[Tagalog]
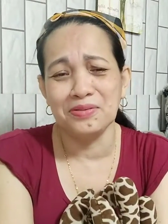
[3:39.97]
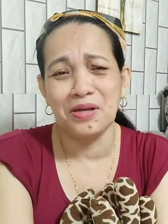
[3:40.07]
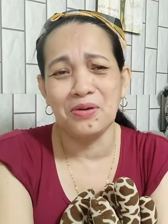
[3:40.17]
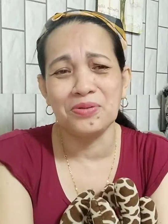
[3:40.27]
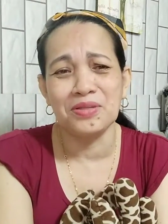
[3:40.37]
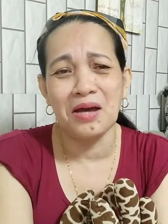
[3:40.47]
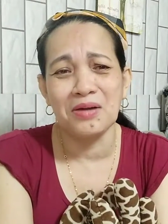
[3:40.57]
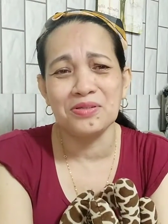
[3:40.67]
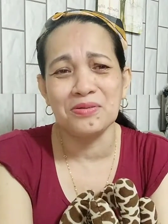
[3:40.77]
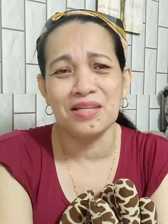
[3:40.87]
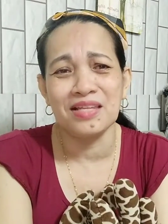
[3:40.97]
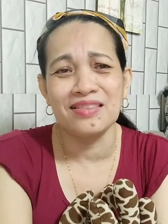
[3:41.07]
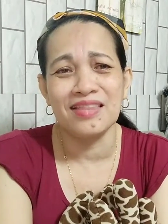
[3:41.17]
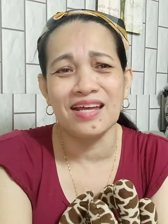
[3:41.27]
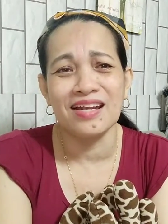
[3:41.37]
shout out sa
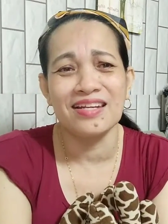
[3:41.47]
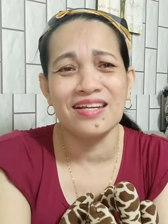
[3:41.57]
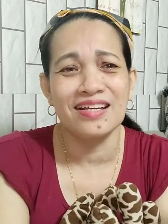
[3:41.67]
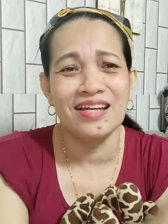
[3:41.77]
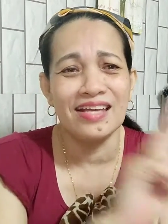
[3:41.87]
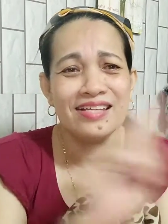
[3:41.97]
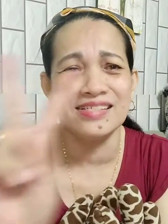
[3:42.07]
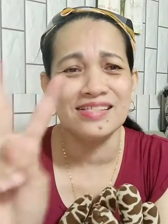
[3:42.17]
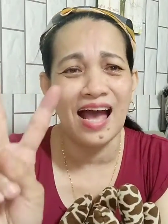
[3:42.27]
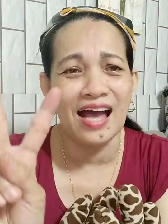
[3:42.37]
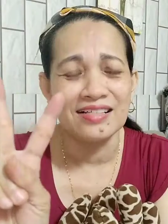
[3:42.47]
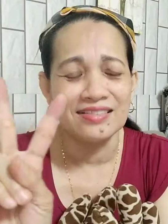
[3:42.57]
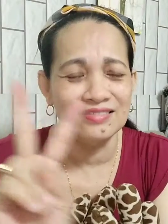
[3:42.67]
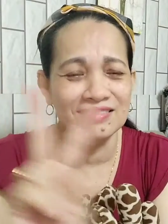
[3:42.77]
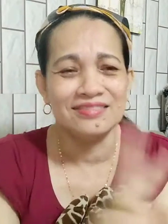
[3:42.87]
tindera ni Glyza
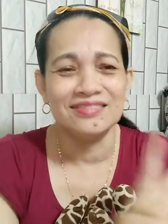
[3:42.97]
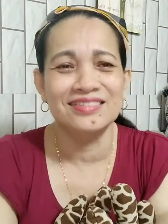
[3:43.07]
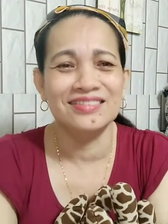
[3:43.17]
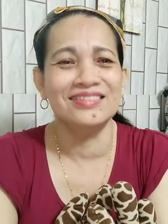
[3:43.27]
hmm